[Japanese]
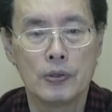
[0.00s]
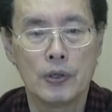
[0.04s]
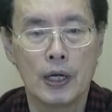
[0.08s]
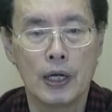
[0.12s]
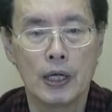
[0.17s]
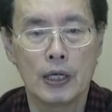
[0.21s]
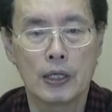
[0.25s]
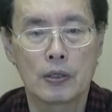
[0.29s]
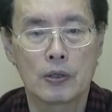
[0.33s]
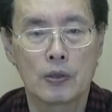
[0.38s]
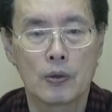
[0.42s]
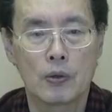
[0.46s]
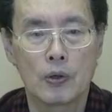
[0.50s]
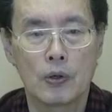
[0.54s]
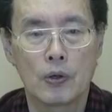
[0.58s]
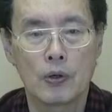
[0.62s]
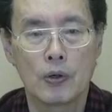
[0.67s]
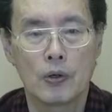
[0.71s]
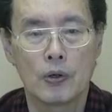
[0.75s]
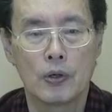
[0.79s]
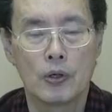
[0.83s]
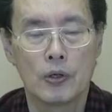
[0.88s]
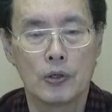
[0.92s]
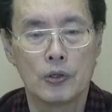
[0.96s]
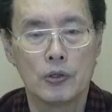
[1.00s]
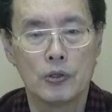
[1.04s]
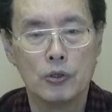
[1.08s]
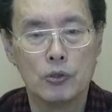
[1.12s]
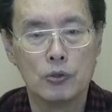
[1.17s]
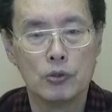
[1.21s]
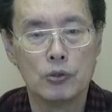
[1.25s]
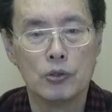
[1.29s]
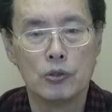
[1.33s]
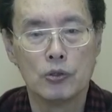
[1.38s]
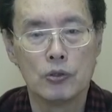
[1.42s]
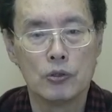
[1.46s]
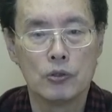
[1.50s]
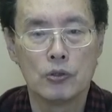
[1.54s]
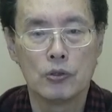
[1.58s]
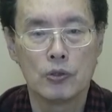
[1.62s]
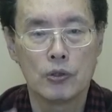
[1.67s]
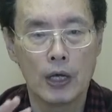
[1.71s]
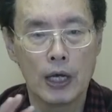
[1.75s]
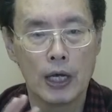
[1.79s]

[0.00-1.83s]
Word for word: えーと、輸入、